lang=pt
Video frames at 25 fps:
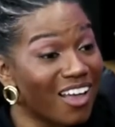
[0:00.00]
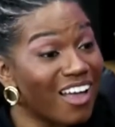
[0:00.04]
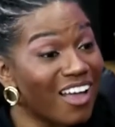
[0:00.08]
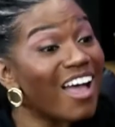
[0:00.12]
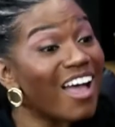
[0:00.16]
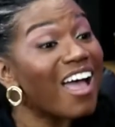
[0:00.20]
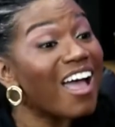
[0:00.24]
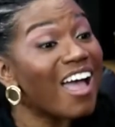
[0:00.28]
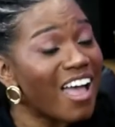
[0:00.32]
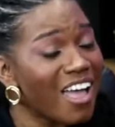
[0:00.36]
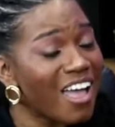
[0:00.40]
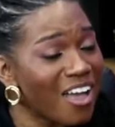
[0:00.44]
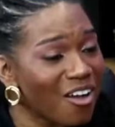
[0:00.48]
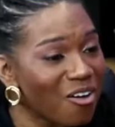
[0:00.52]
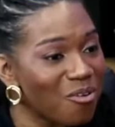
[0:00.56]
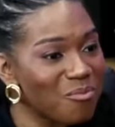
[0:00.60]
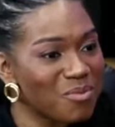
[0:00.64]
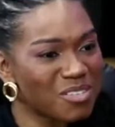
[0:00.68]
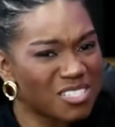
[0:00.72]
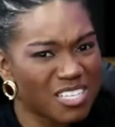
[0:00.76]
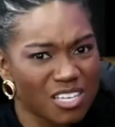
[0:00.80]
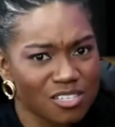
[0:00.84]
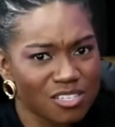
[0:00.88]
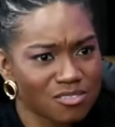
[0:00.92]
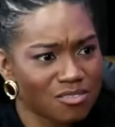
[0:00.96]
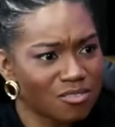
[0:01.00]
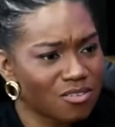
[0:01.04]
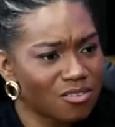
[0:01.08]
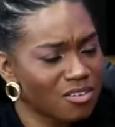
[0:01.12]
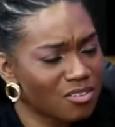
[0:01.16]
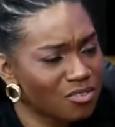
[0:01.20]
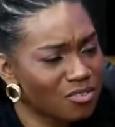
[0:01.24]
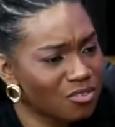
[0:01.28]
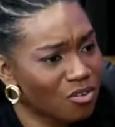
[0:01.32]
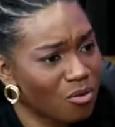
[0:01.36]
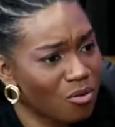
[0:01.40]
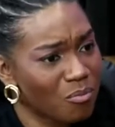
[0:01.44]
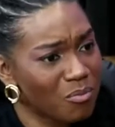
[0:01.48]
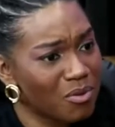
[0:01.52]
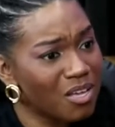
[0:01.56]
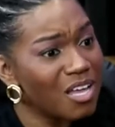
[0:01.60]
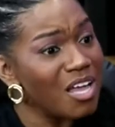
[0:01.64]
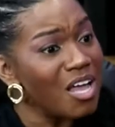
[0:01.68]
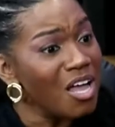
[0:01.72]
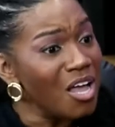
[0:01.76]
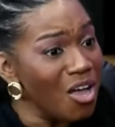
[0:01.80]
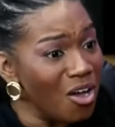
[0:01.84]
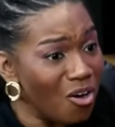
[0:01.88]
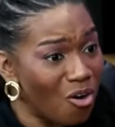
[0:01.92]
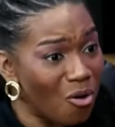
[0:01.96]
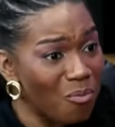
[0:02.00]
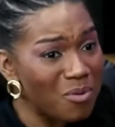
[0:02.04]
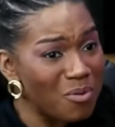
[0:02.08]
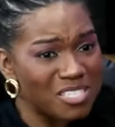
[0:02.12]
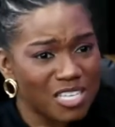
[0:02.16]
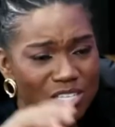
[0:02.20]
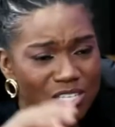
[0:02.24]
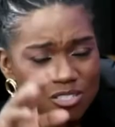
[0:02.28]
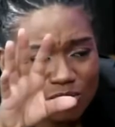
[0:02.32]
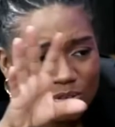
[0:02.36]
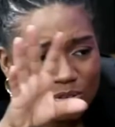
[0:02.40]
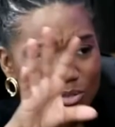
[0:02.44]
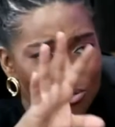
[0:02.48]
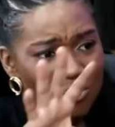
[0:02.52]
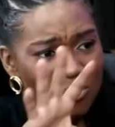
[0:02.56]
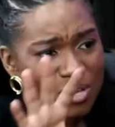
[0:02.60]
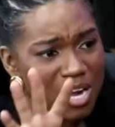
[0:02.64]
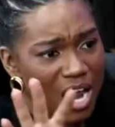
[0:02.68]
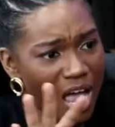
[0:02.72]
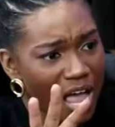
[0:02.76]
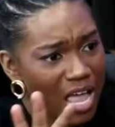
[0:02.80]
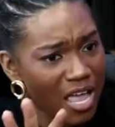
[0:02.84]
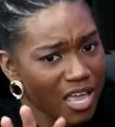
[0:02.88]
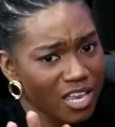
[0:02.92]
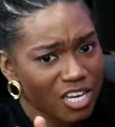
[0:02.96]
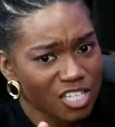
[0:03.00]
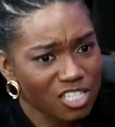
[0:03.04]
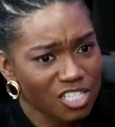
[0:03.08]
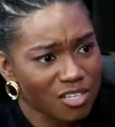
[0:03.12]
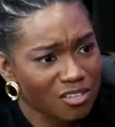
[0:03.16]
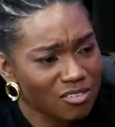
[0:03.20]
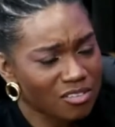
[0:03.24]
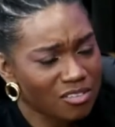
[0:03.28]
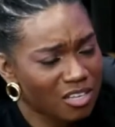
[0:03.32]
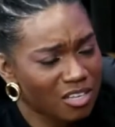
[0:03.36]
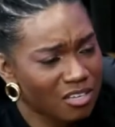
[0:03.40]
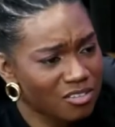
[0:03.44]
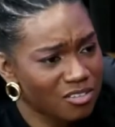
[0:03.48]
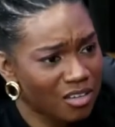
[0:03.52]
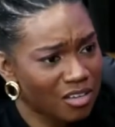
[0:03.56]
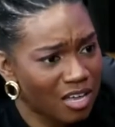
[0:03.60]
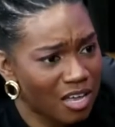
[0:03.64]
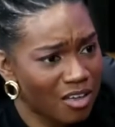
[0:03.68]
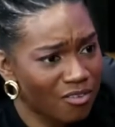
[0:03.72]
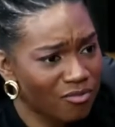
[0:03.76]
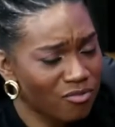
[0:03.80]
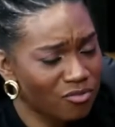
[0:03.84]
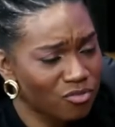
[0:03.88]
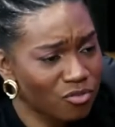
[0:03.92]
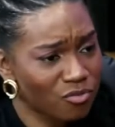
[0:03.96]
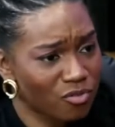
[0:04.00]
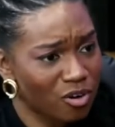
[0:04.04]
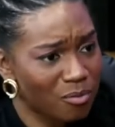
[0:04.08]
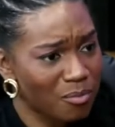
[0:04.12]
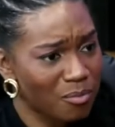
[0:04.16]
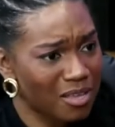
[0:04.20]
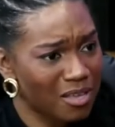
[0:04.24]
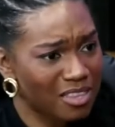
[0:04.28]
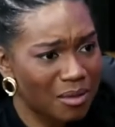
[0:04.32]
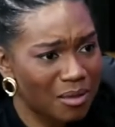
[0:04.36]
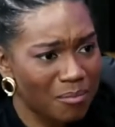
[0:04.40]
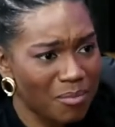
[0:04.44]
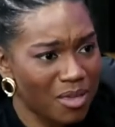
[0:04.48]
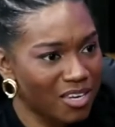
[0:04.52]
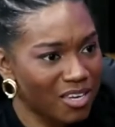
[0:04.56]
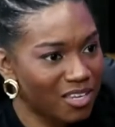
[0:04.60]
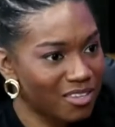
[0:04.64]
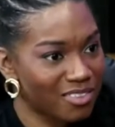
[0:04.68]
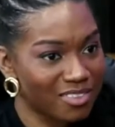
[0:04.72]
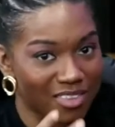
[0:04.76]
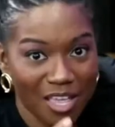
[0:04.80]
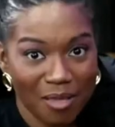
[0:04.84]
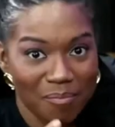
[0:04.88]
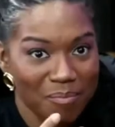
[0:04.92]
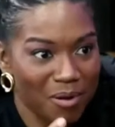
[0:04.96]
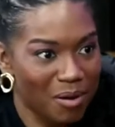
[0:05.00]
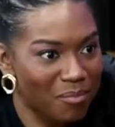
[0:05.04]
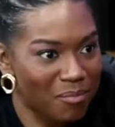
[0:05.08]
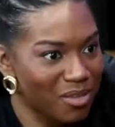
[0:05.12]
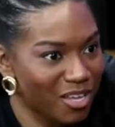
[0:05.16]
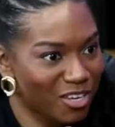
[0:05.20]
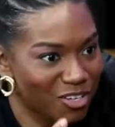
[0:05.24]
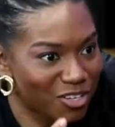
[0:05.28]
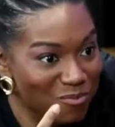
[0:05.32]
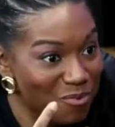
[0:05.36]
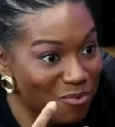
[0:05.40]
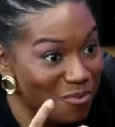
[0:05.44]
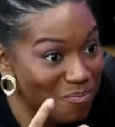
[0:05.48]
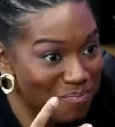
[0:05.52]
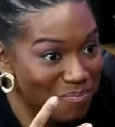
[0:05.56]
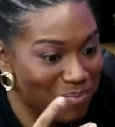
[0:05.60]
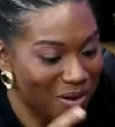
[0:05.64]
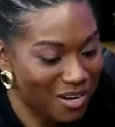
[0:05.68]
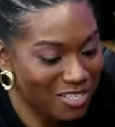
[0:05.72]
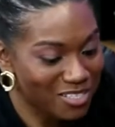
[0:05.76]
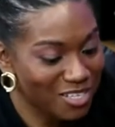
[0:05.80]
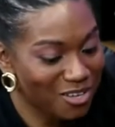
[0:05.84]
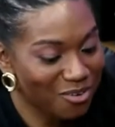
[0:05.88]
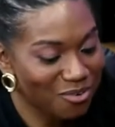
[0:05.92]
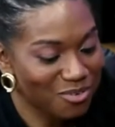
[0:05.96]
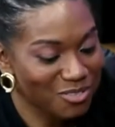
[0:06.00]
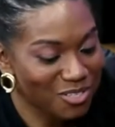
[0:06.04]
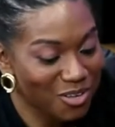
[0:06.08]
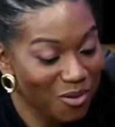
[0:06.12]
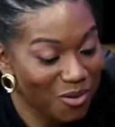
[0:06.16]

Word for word: Né? É, comecei Nossa, a Comecei a estruturar ele já no, na, no formato da BNT. Pra mim é tipo, Nossa, eu